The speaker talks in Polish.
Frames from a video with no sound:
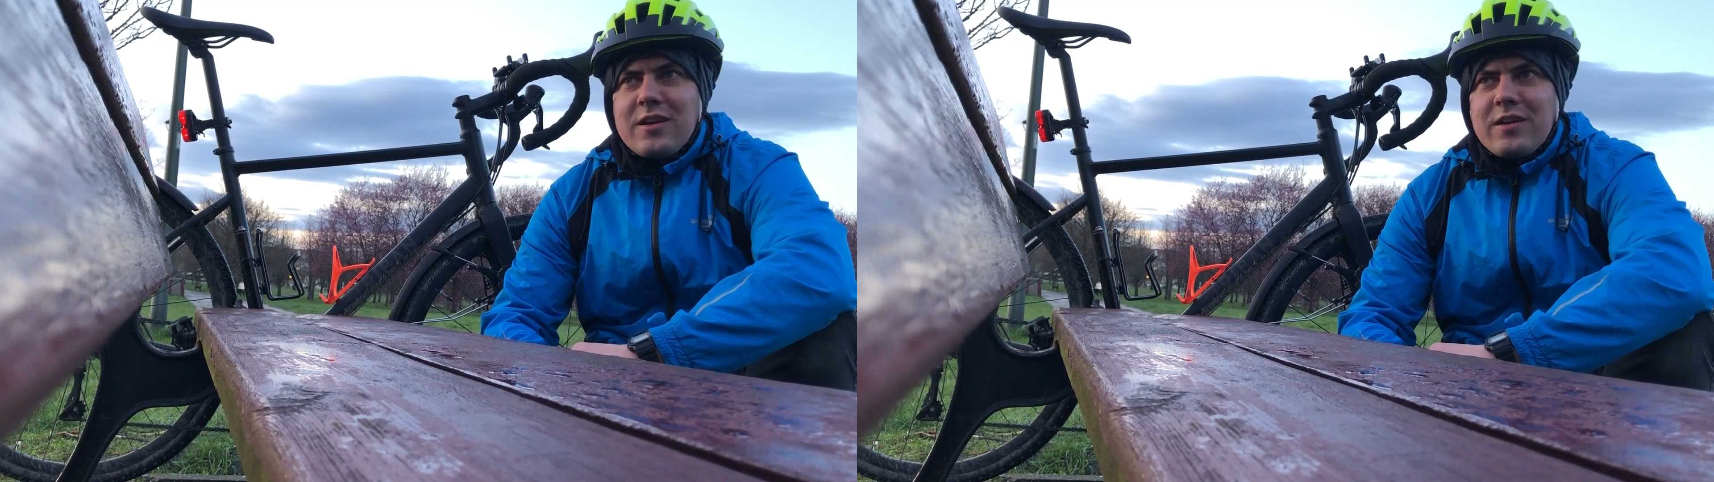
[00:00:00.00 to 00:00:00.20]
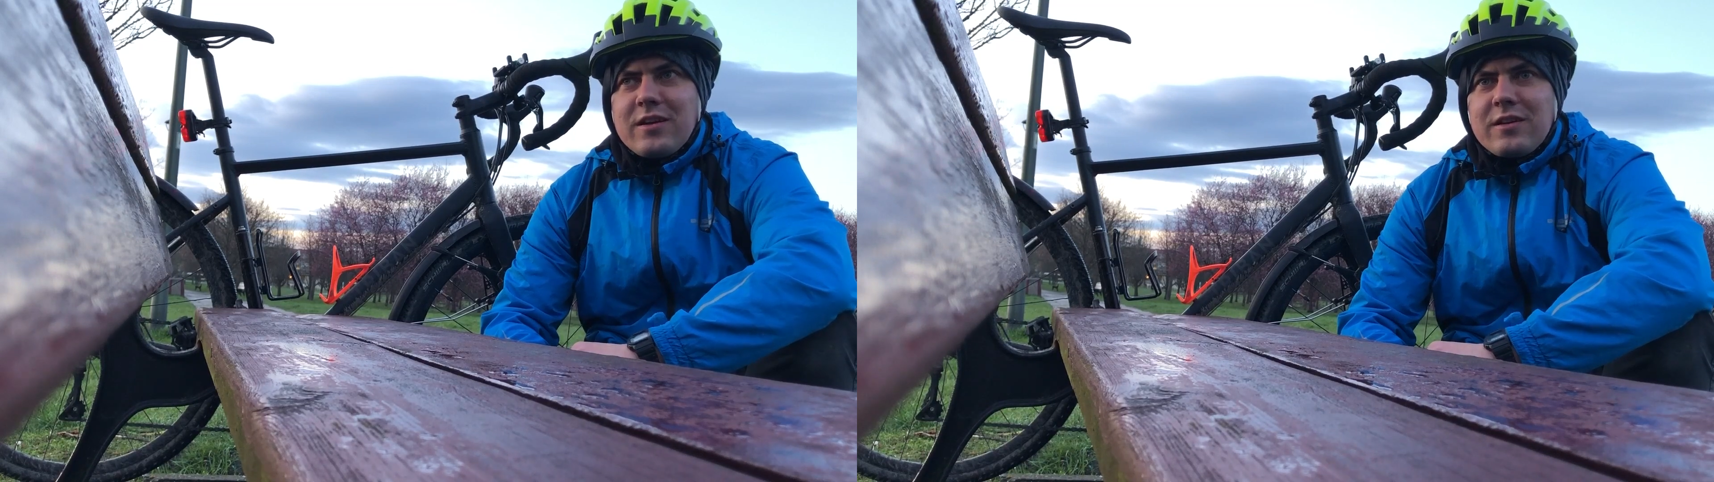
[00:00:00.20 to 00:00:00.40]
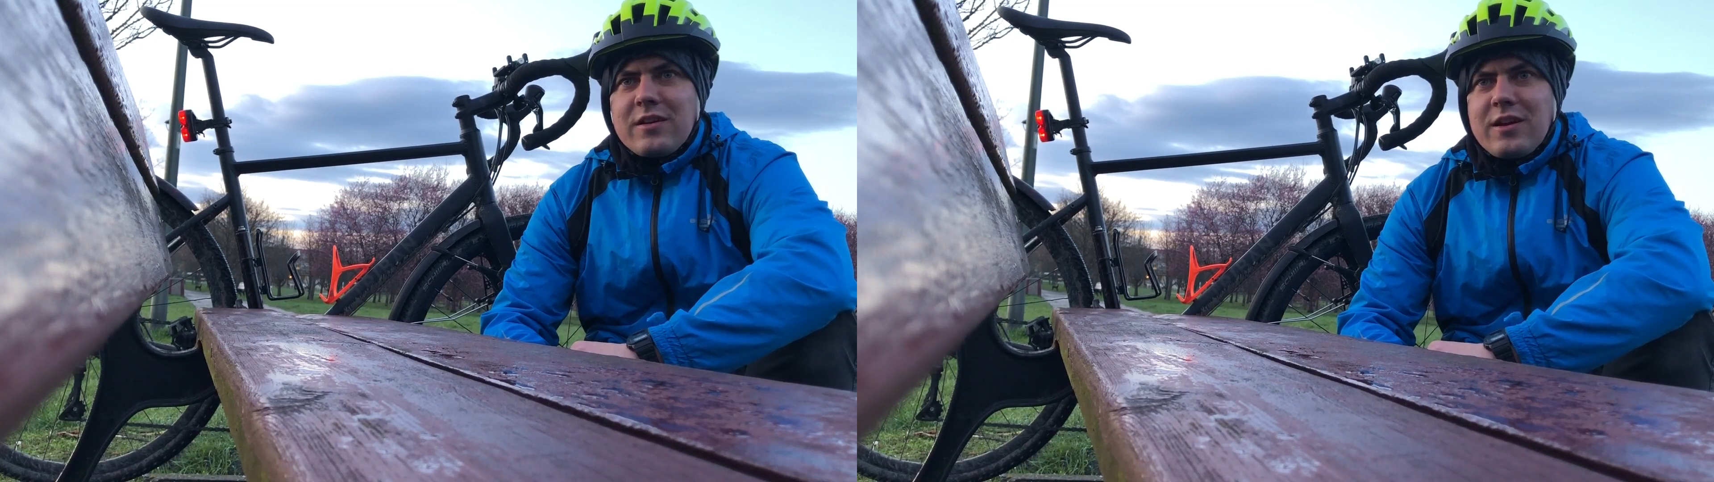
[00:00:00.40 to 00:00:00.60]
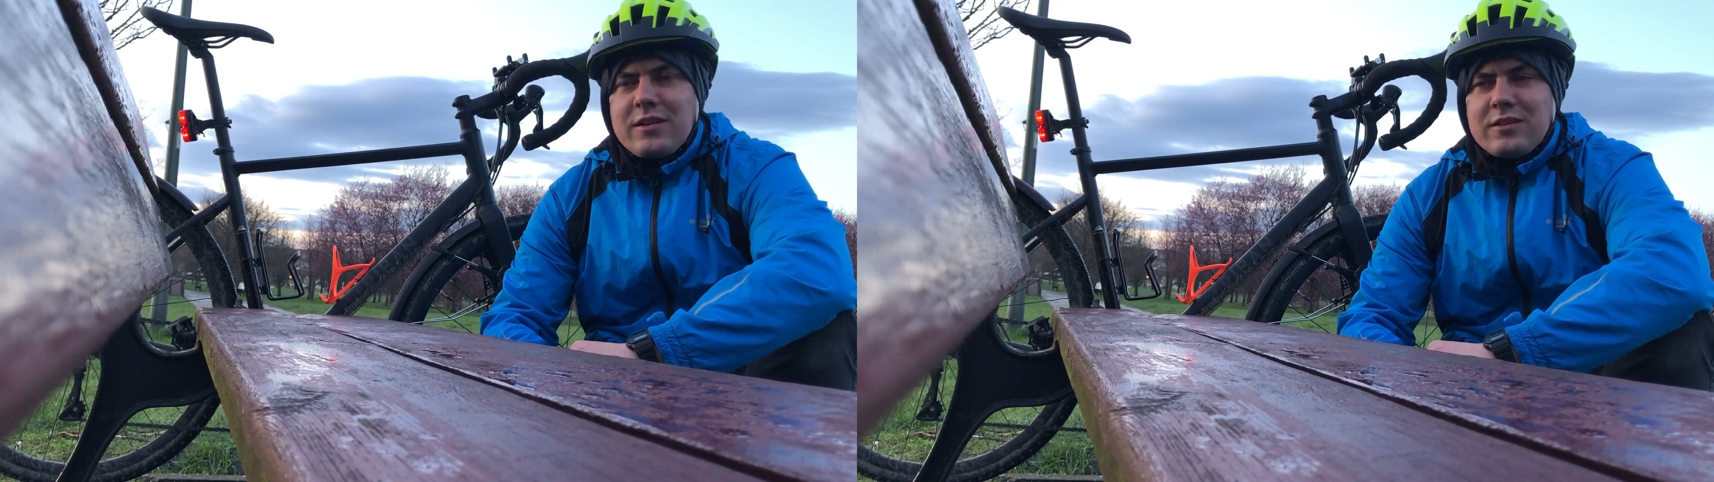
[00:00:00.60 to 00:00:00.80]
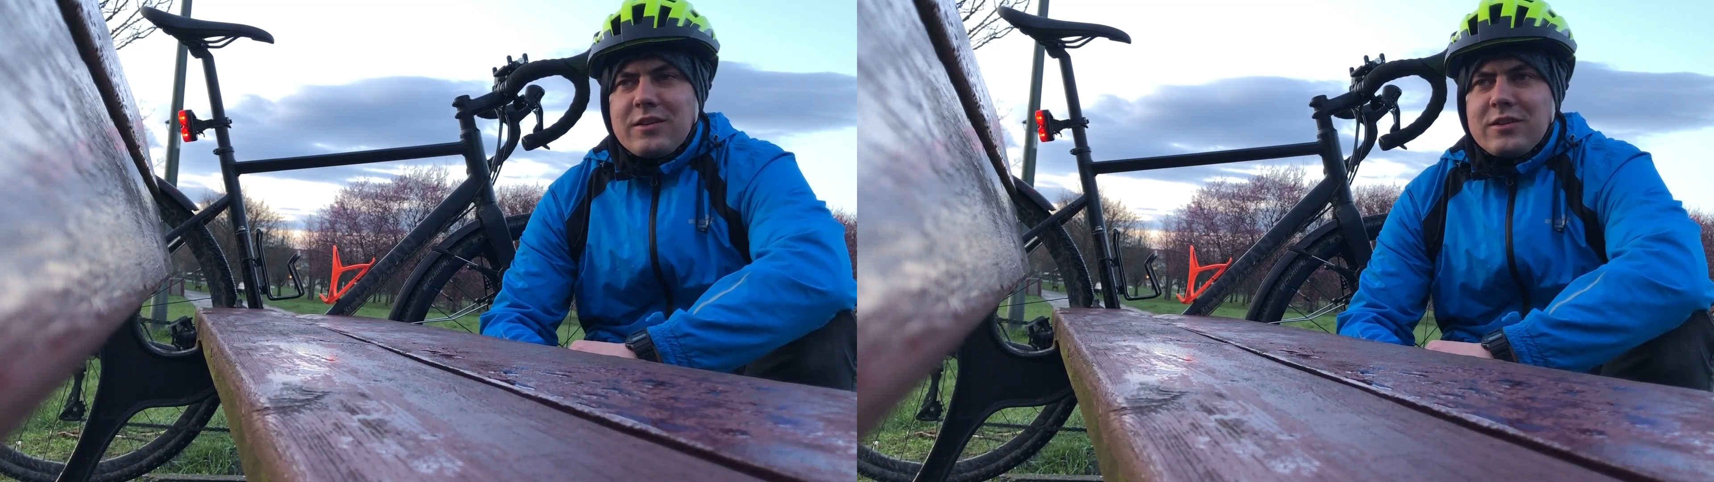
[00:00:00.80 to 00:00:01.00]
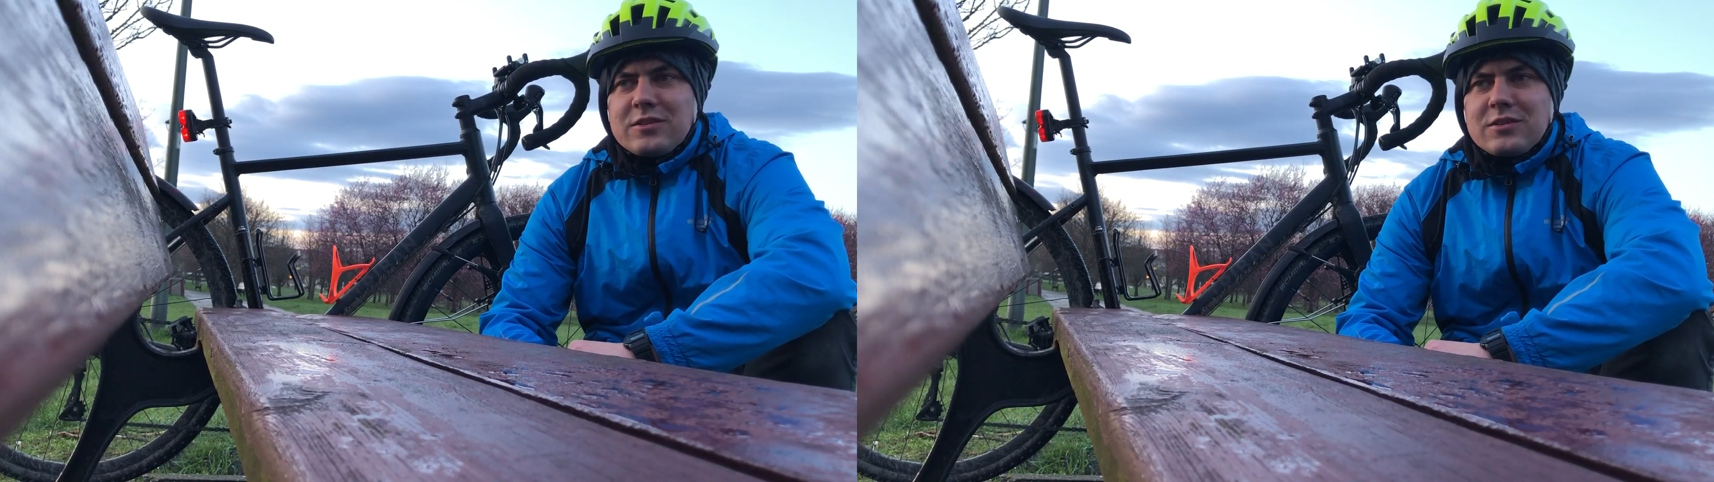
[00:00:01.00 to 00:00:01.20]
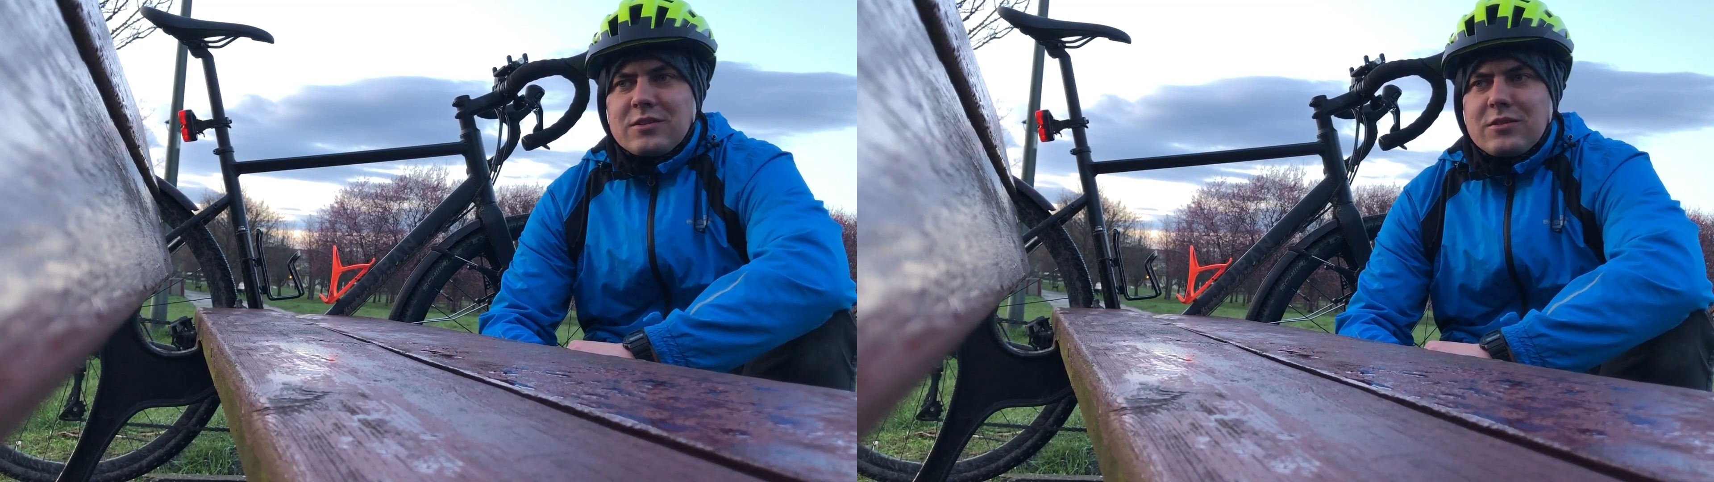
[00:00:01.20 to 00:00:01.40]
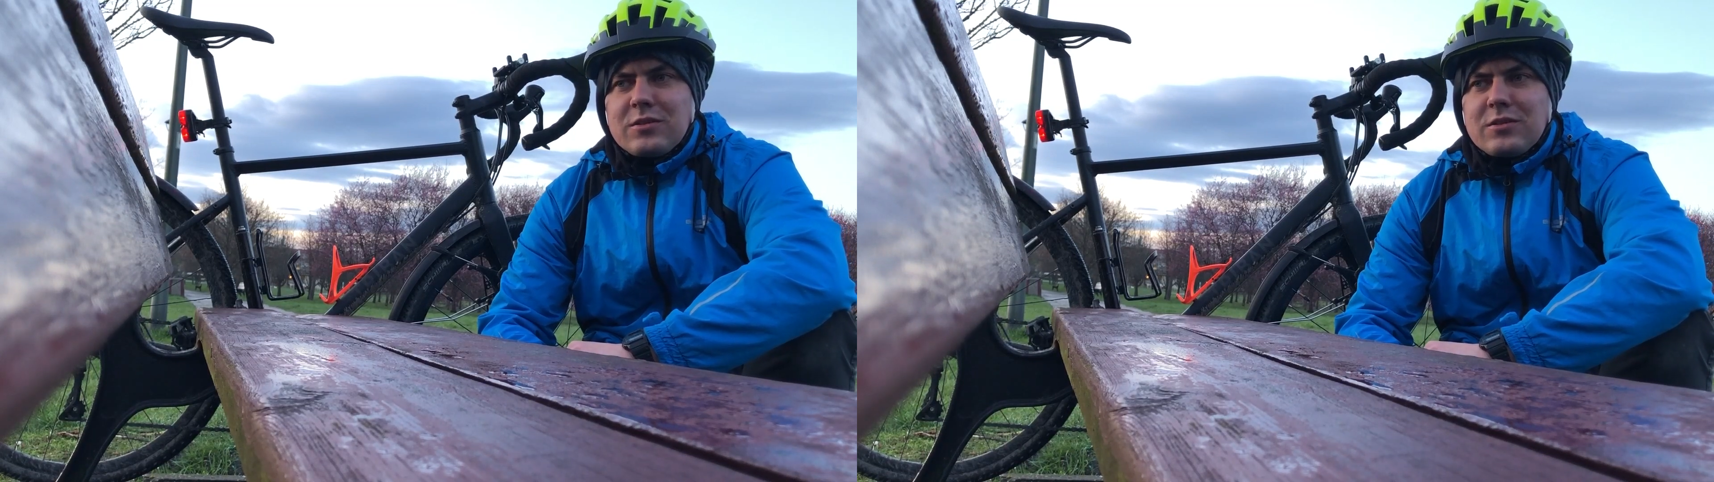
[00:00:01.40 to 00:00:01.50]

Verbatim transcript: E, ale też e,